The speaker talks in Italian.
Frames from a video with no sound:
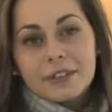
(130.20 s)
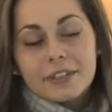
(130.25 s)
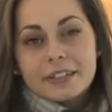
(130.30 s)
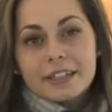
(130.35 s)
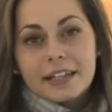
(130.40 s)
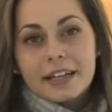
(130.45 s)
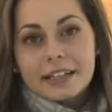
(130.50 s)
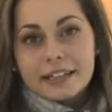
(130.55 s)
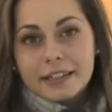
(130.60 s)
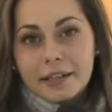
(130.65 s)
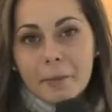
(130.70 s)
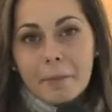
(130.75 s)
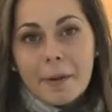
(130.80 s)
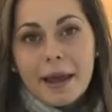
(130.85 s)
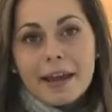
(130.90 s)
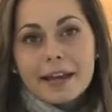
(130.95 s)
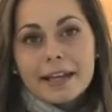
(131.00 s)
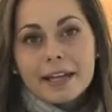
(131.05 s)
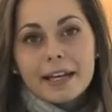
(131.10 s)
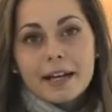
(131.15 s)
è andare in
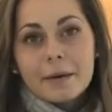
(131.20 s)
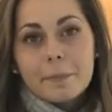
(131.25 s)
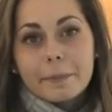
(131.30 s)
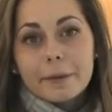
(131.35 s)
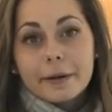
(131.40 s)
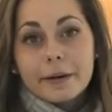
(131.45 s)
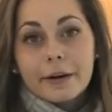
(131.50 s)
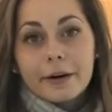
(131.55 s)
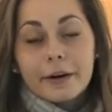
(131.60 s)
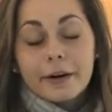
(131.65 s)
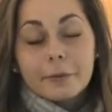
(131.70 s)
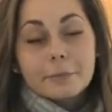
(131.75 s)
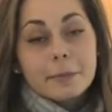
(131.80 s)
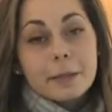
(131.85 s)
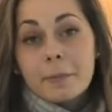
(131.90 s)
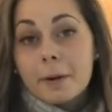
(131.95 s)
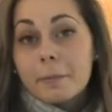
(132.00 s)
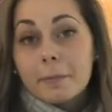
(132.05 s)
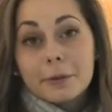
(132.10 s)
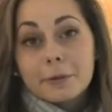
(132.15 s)
America, però
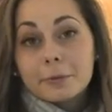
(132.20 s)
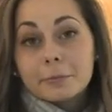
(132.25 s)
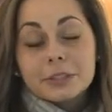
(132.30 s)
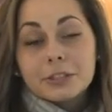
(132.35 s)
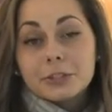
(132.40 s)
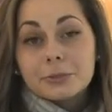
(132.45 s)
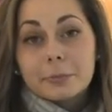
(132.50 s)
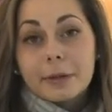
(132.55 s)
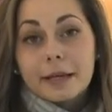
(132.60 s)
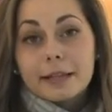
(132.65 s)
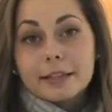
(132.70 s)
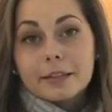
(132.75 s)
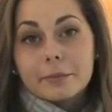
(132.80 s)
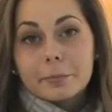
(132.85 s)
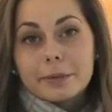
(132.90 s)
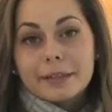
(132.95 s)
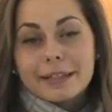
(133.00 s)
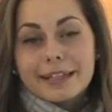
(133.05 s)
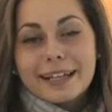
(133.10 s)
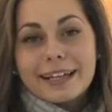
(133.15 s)
mia mamma non mi ci manda
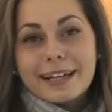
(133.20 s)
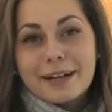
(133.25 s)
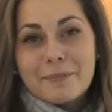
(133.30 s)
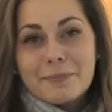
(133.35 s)
perché